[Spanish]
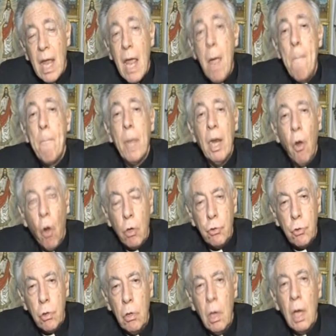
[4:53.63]
Es
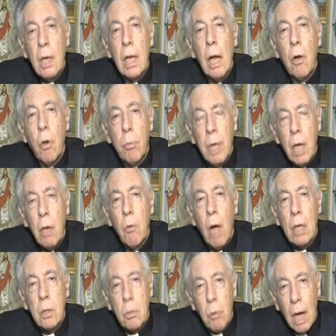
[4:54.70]
penoso que el gobierno
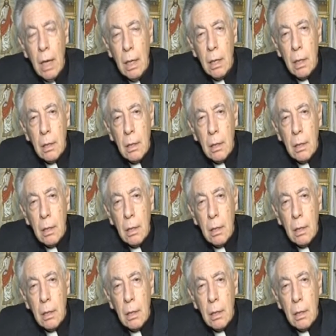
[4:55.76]
actual eh,